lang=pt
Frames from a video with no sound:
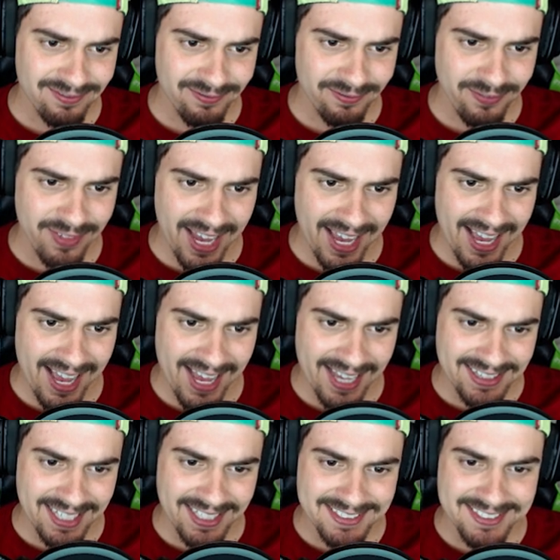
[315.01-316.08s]

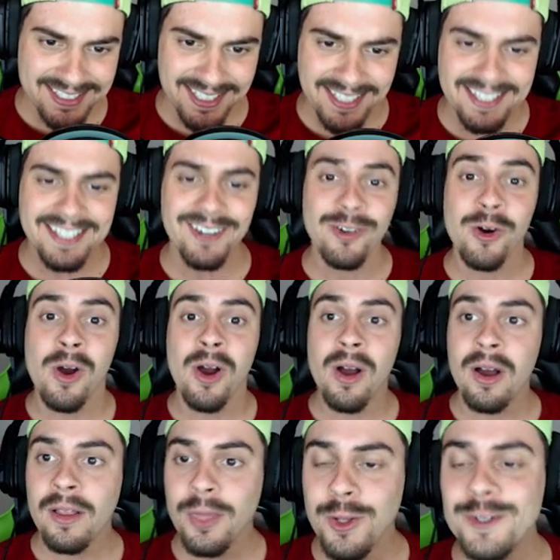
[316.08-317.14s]
Vai, dá insane kill.
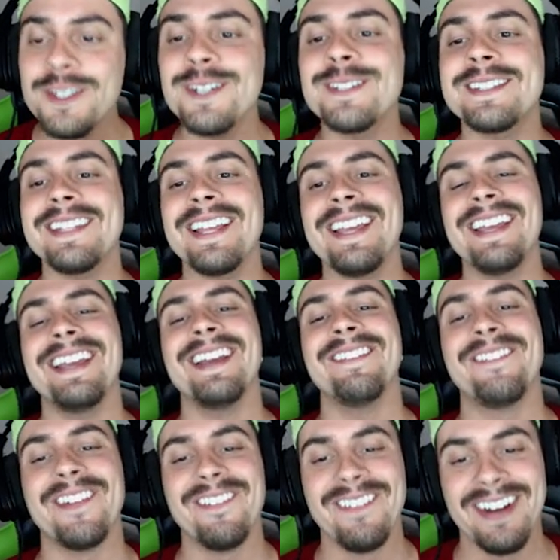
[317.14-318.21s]
Não deu
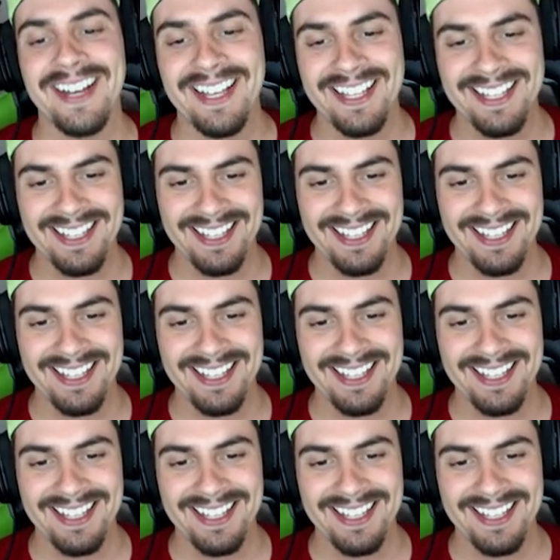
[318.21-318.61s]
tempo, mano.